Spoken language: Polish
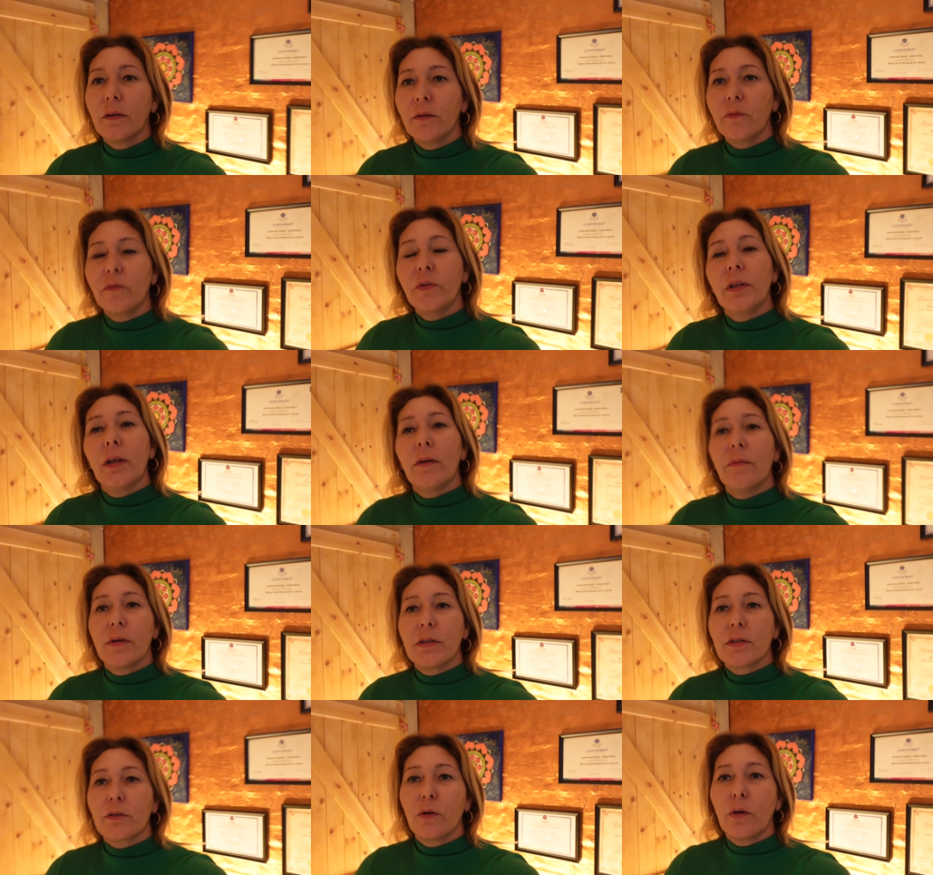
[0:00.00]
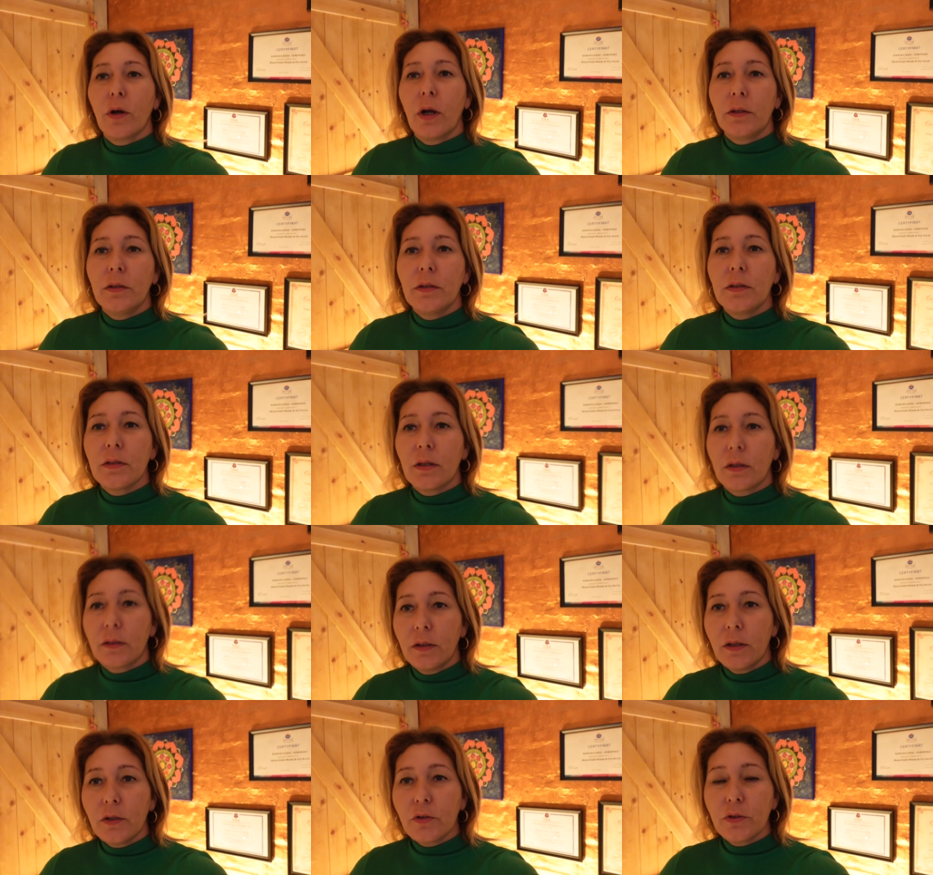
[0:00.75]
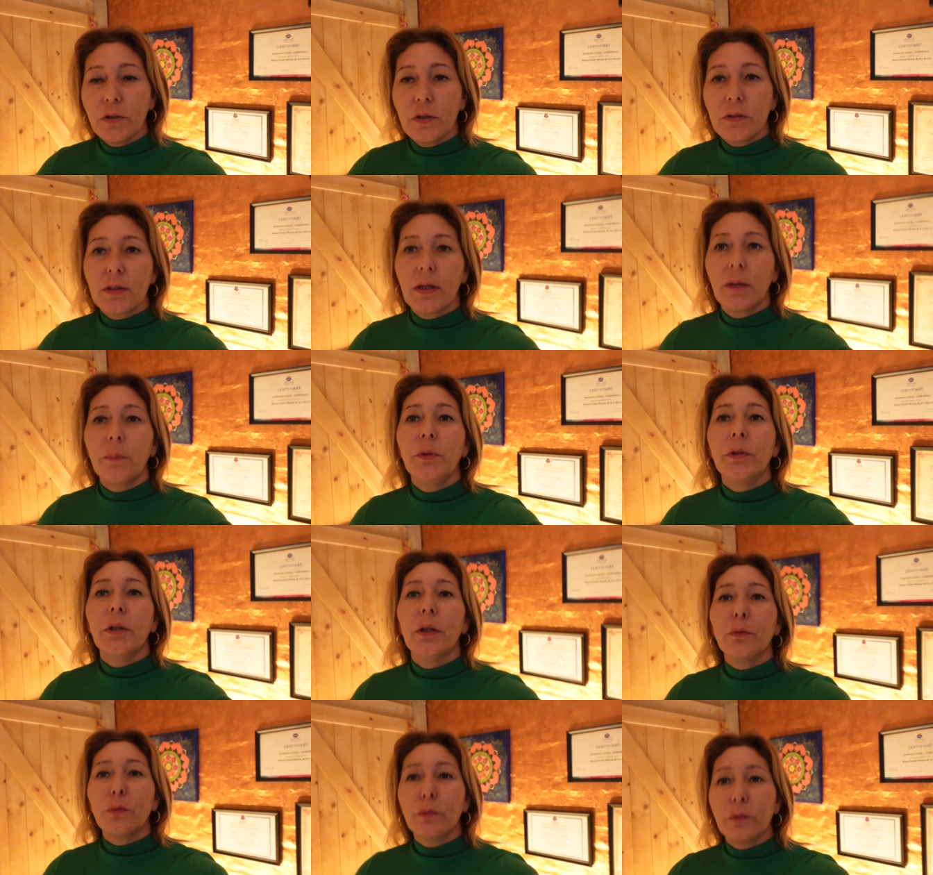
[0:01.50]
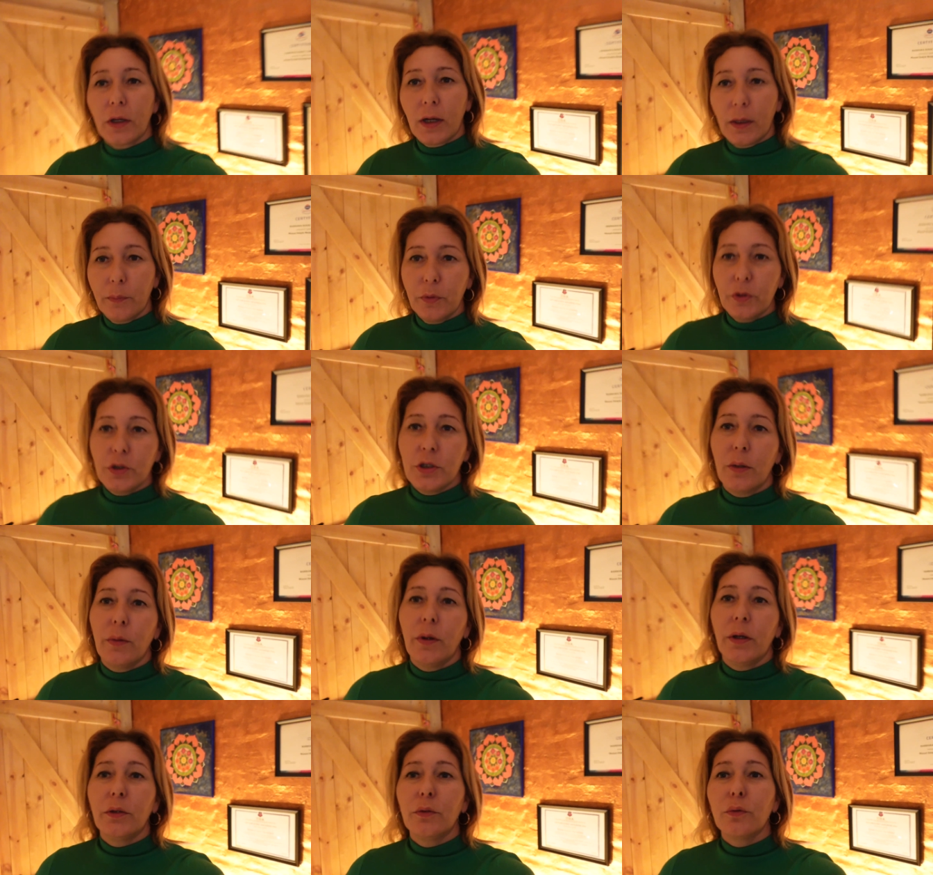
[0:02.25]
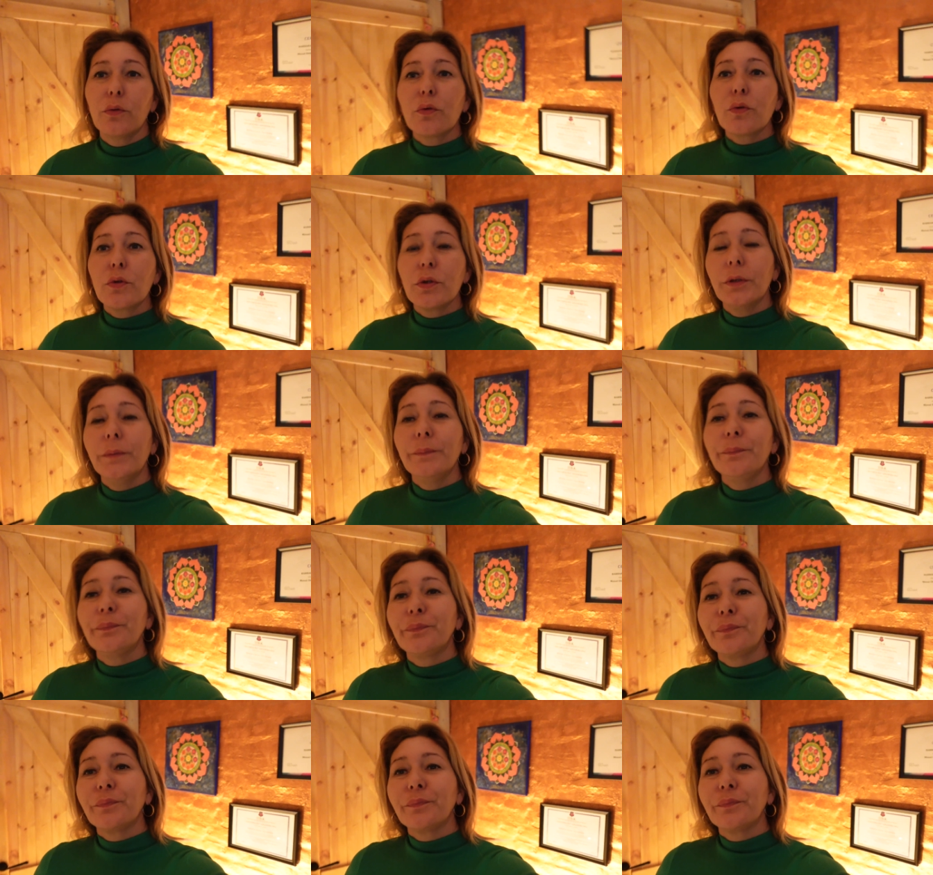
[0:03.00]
Witam Was, kochani, serdecznie z gabinetu terapii ciała i duszy,